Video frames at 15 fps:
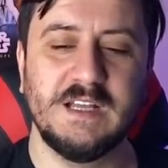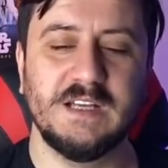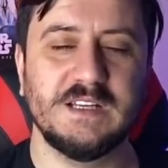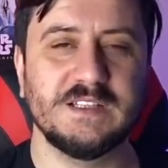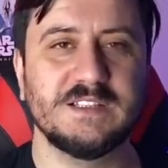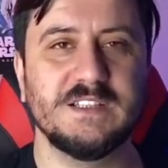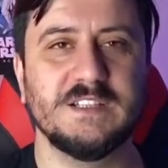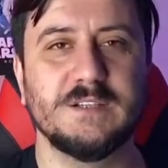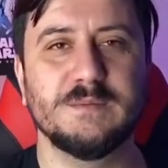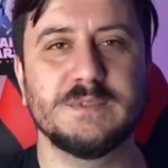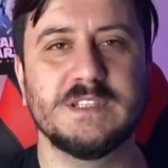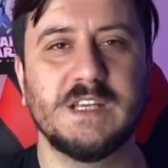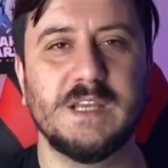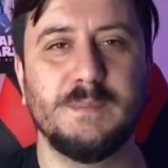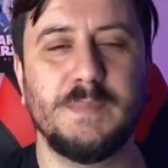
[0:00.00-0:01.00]
E,
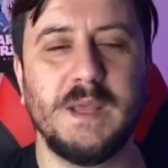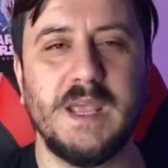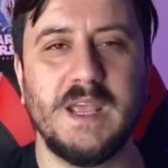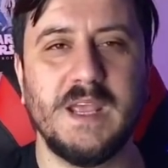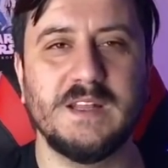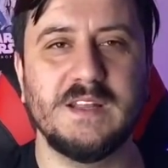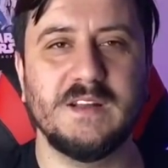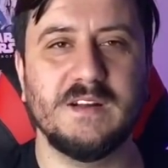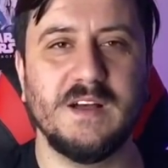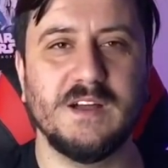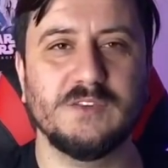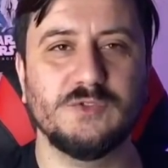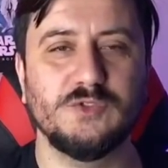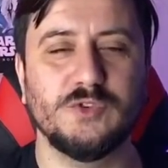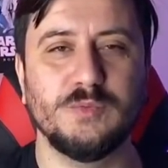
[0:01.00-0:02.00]
sınırımızdaki PYD
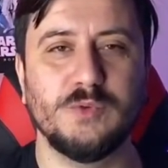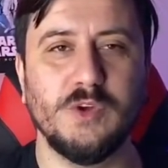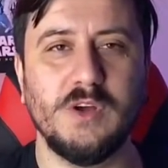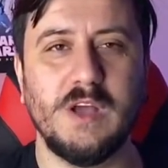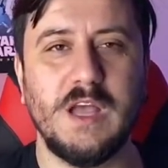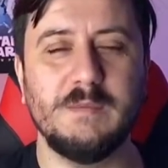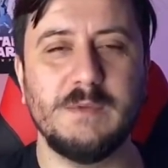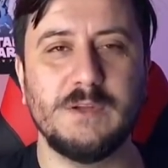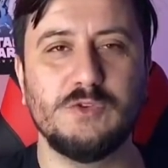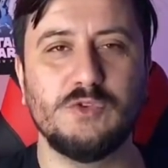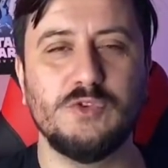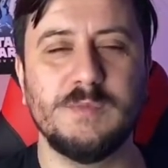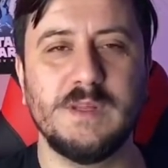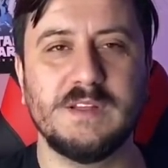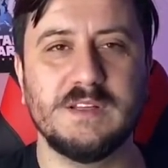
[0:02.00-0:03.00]
rahat durmuyor. Hemen
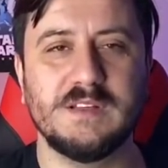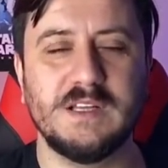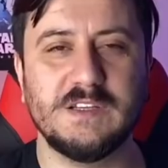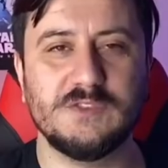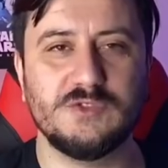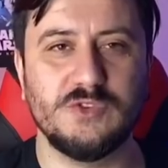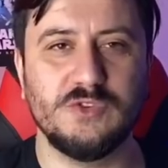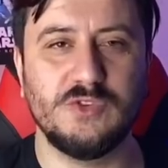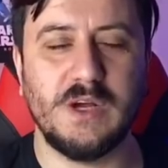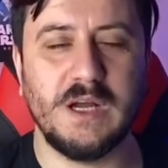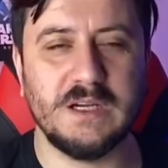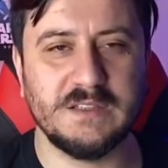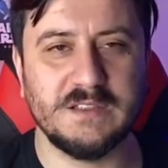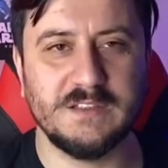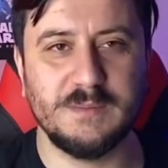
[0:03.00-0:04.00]
hükümette tansiyonu
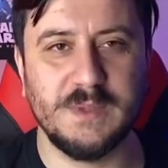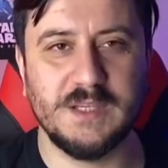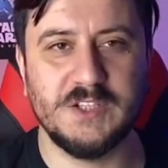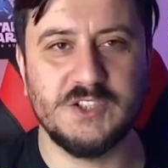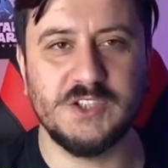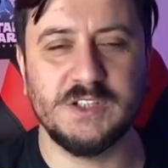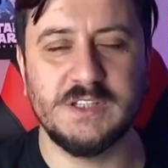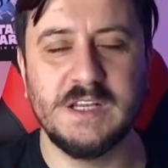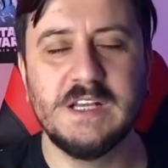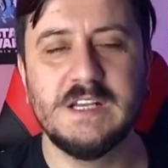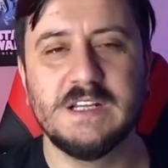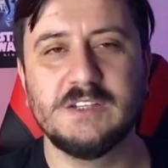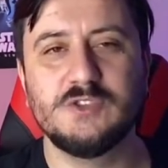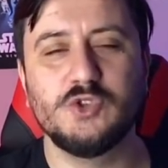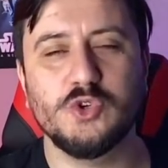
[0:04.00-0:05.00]
arttırmak için
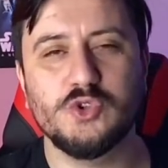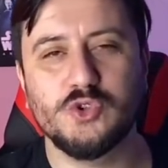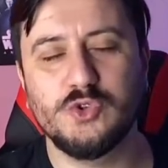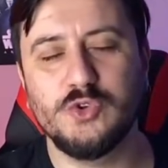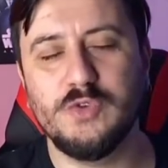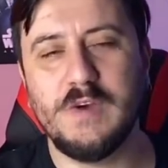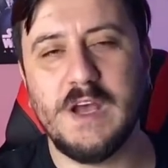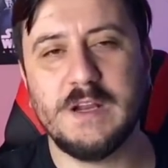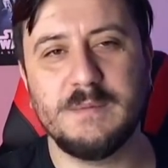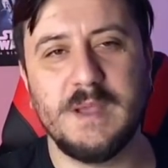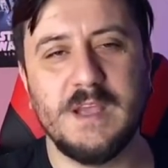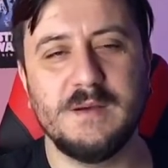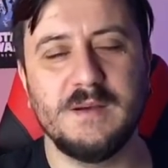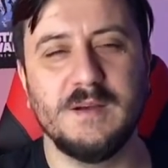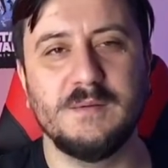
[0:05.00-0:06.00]
coşkuyu
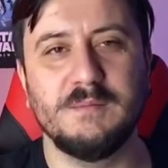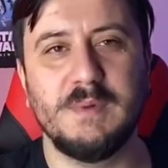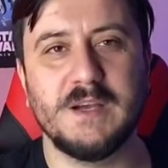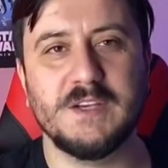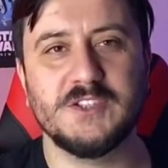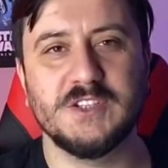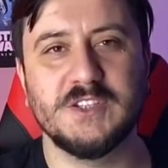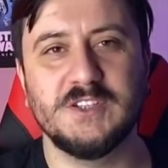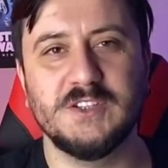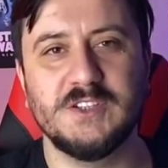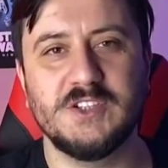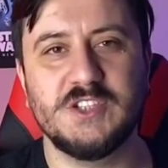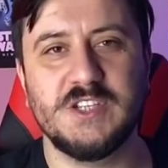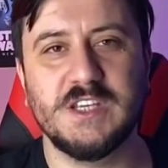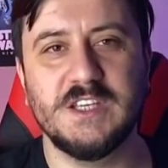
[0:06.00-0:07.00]
vermeye başladı.
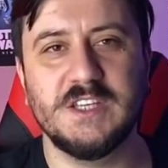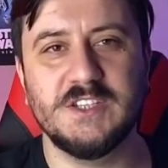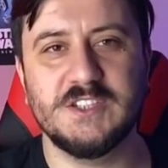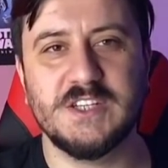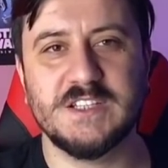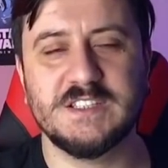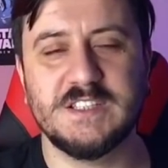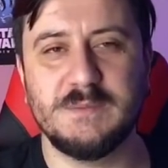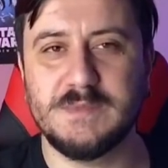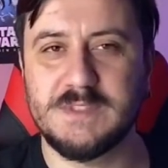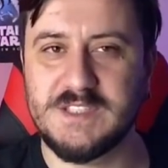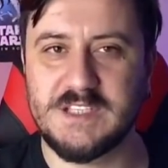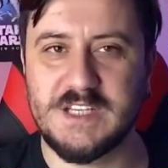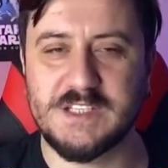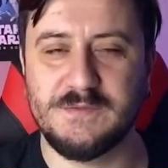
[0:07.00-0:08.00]
İşte gireceğiz,
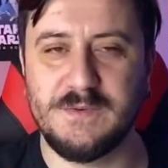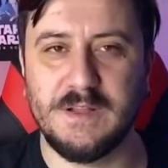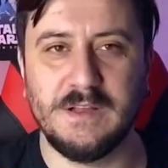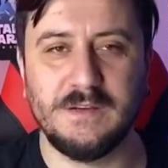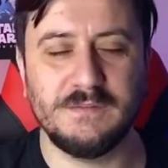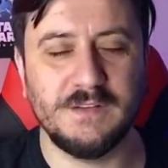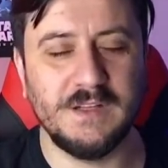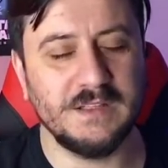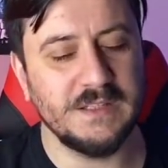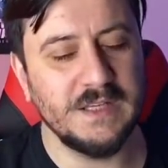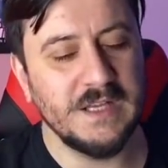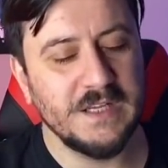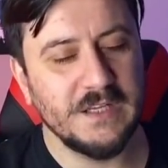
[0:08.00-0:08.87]
temizleyeceğiz falan filan.